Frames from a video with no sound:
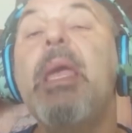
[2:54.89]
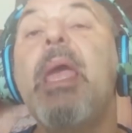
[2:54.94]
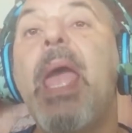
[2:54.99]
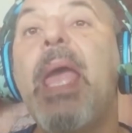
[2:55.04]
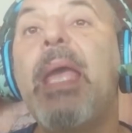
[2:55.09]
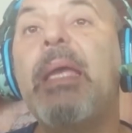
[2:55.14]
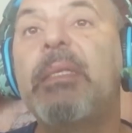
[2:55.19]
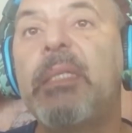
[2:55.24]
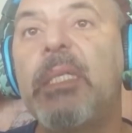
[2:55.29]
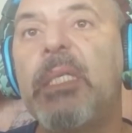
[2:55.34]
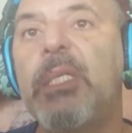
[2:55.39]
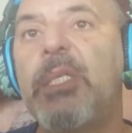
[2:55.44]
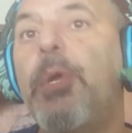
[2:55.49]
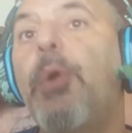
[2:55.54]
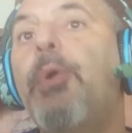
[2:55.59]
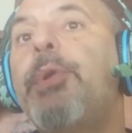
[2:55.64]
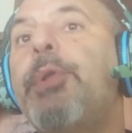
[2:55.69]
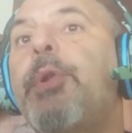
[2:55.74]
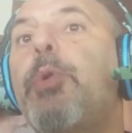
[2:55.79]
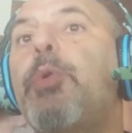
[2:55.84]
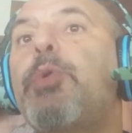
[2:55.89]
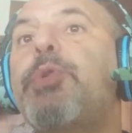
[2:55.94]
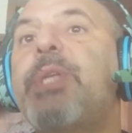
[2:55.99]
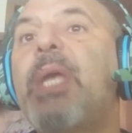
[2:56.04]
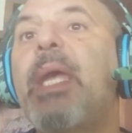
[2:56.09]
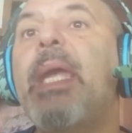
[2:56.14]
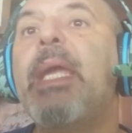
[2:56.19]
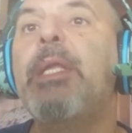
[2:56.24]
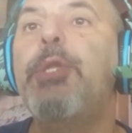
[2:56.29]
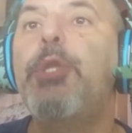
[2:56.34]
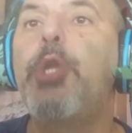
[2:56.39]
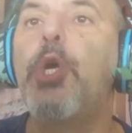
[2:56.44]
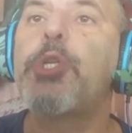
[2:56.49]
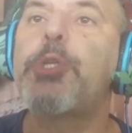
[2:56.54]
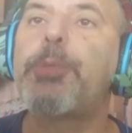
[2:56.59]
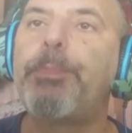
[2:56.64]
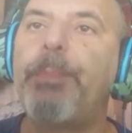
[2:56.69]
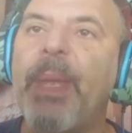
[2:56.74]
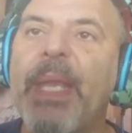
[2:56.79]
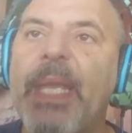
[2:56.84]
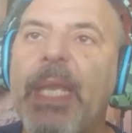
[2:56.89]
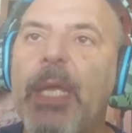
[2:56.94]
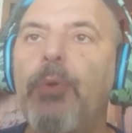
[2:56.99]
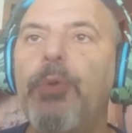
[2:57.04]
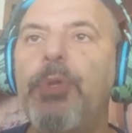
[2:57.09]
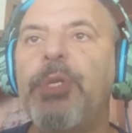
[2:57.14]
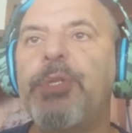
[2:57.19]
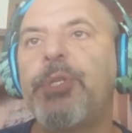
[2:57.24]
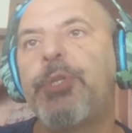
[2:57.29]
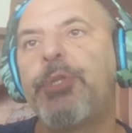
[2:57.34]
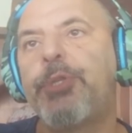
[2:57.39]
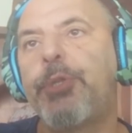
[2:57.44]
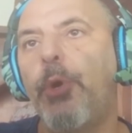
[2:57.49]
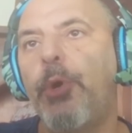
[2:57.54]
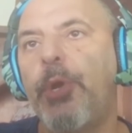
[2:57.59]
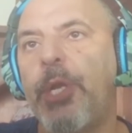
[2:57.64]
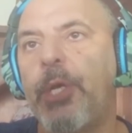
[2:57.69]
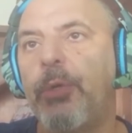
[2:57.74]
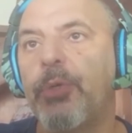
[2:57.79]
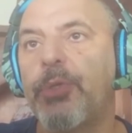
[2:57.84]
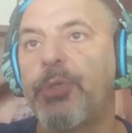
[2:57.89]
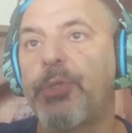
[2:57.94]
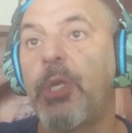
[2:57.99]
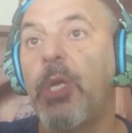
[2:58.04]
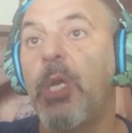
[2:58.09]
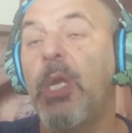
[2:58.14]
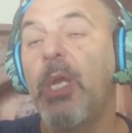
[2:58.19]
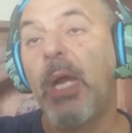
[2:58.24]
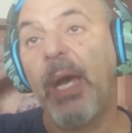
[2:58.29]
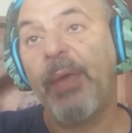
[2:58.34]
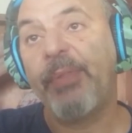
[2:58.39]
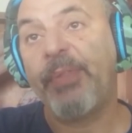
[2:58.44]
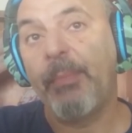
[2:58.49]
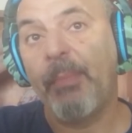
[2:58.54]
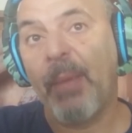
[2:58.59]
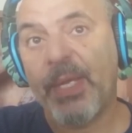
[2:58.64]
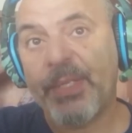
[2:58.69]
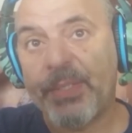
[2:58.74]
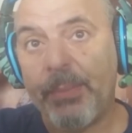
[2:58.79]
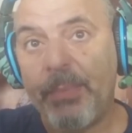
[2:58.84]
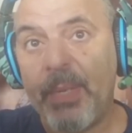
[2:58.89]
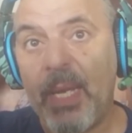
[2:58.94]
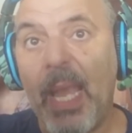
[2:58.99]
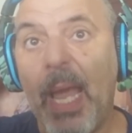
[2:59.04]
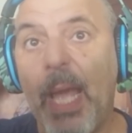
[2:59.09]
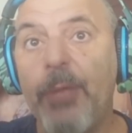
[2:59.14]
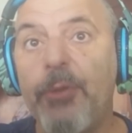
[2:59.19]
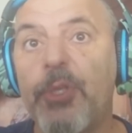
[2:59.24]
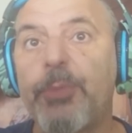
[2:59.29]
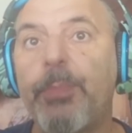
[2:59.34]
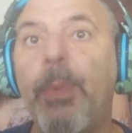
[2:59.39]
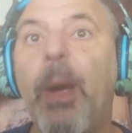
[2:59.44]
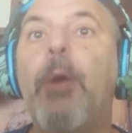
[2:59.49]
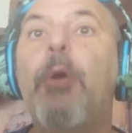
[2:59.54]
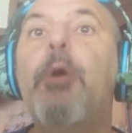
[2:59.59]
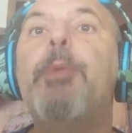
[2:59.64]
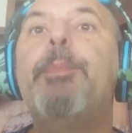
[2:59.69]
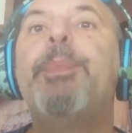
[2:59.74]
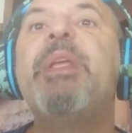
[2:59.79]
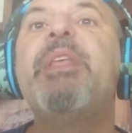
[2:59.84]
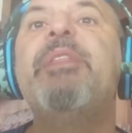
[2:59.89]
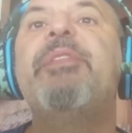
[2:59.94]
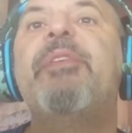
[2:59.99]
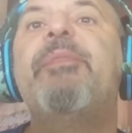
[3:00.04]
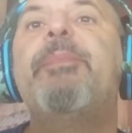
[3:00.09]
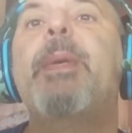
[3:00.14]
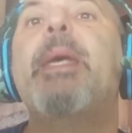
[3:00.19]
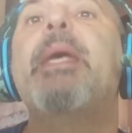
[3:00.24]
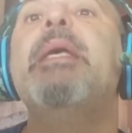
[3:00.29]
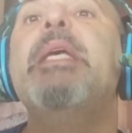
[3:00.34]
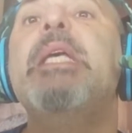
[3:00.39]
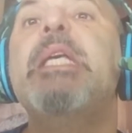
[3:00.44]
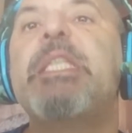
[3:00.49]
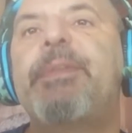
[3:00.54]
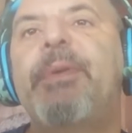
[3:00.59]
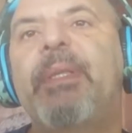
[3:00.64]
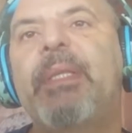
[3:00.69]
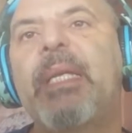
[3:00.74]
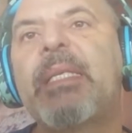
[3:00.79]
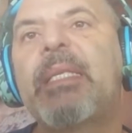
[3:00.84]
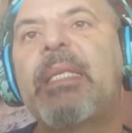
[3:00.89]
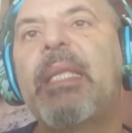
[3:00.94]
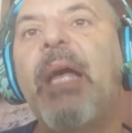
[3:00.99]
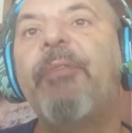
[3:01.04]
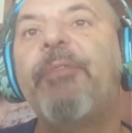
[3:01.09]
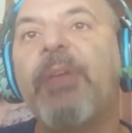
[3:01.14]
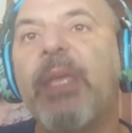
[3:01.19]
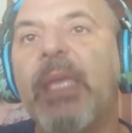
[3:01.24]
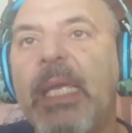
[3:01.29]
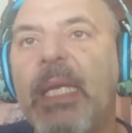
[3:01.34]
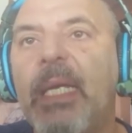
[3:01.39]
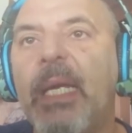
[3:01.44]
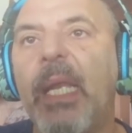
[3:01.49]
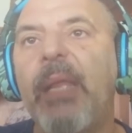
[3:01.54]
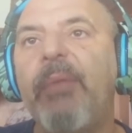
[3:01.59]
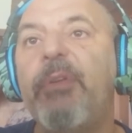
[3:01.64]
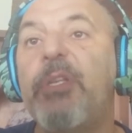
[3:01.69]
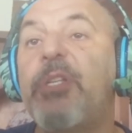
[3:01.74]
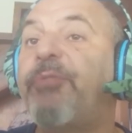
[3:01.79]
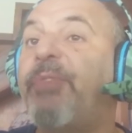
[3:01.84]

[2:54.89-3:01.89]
existió en Rusia en dos periodos históricos hace más de mil años bajo el príncipe Svetoslav Igorevich,